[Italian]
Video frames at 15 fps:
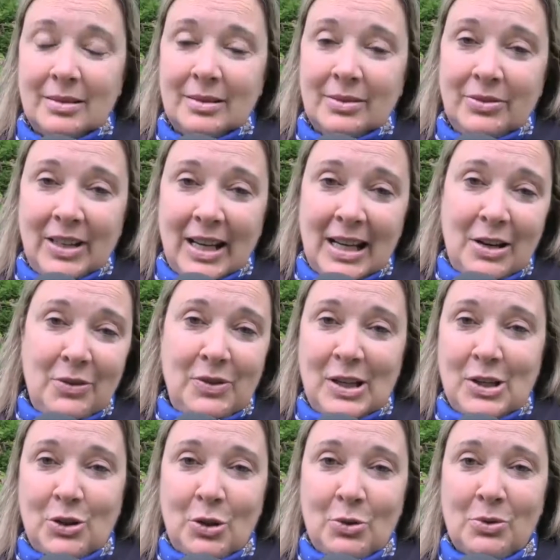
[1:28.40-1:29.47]
eh, viene
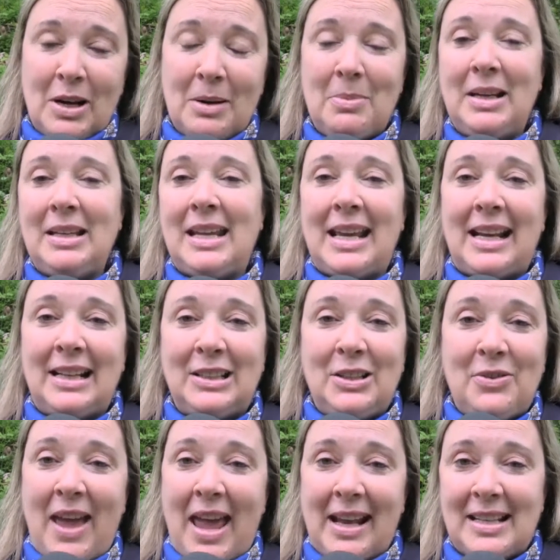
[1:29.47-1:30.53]
visto in una maniera
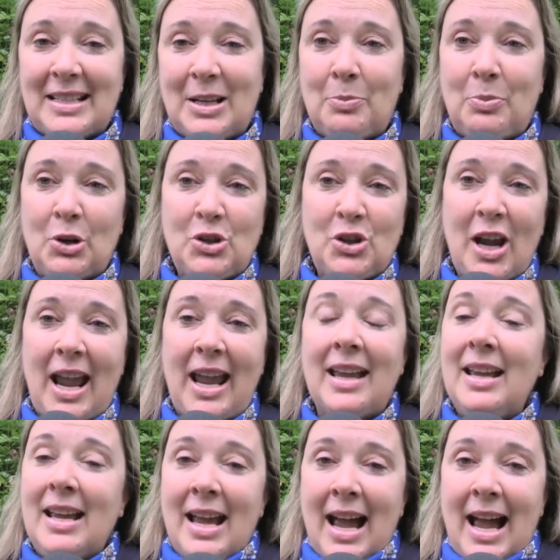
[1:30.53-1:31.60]
diversa. Poi c'è
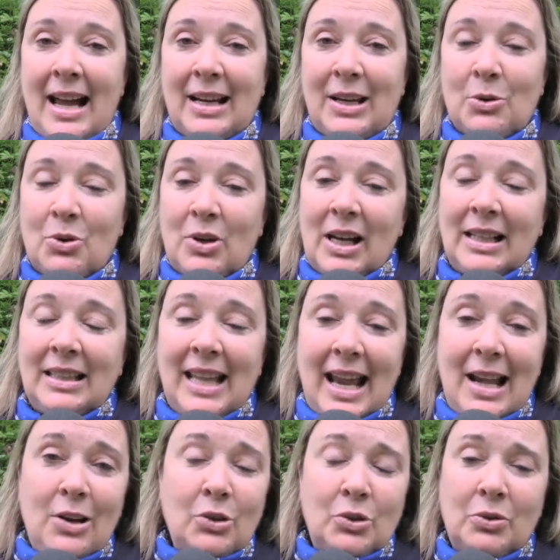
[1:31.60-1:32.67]
anche un
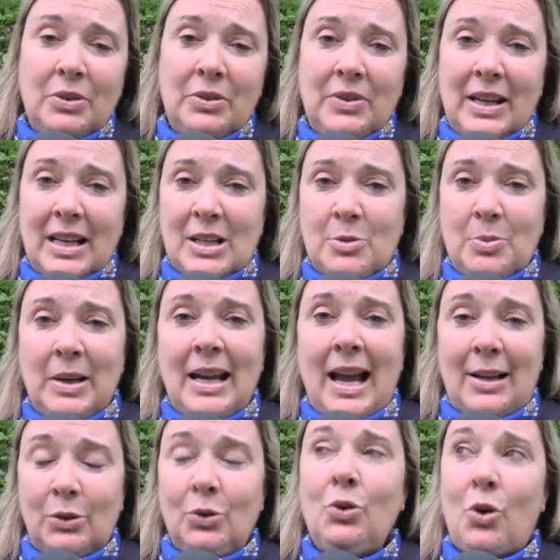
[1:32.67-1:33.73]
cartello dove viene
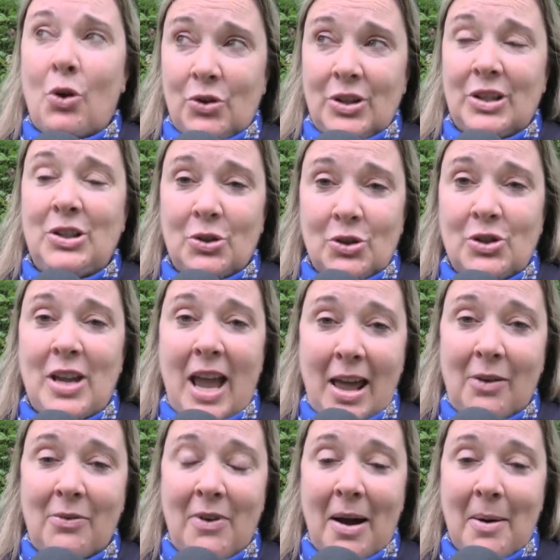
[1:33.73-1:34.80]
spiegato cosa si
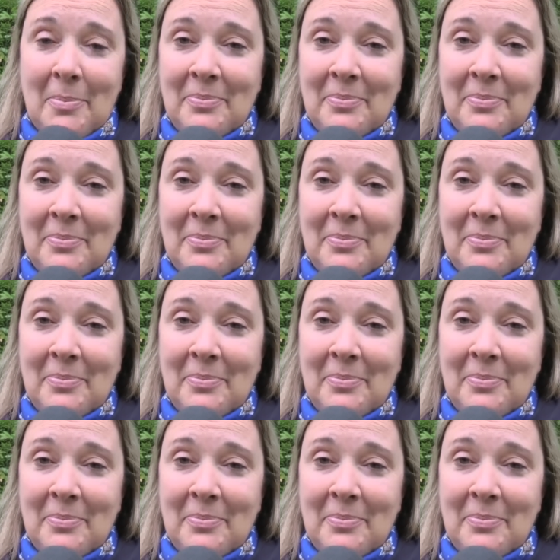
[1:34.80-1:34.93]
osserva.